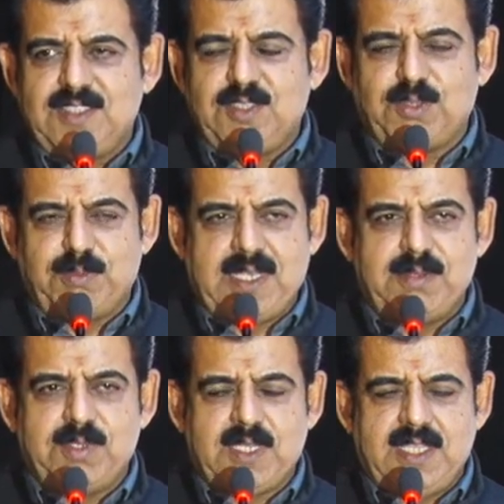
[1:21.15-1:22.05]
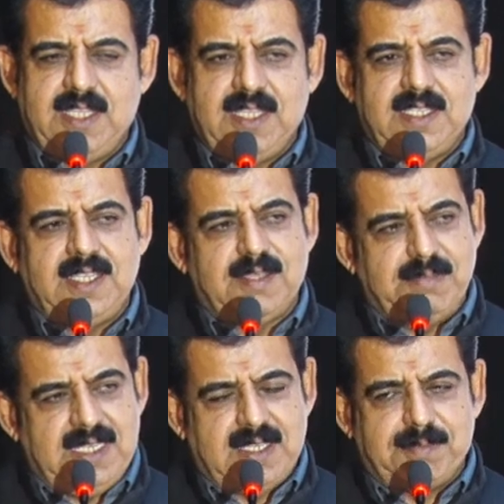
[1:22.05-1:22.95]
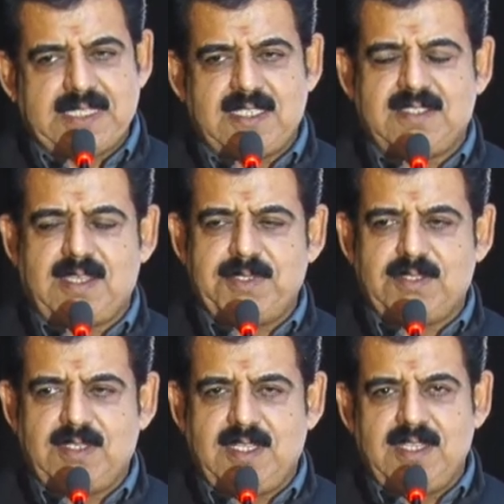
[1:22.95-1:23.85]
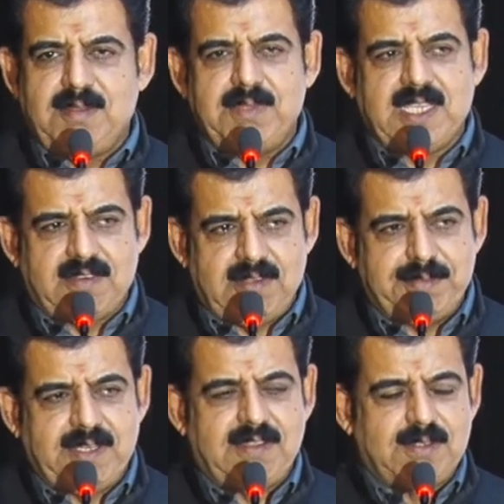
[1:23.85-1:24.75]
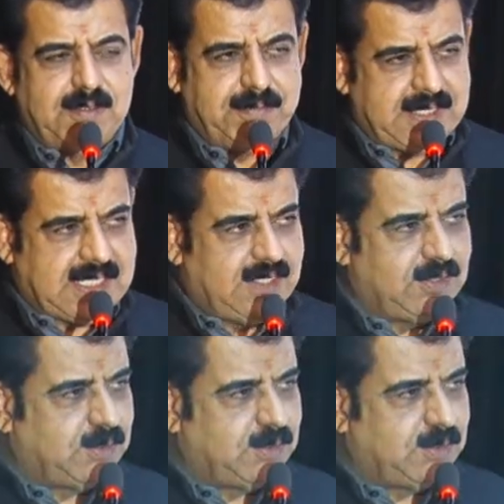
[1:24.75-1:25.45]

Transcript: जो शुभारंभ हो रहा है ये एक मील का पत्थर साबित होगा मैं अग्रवाल परिवार को बधाई और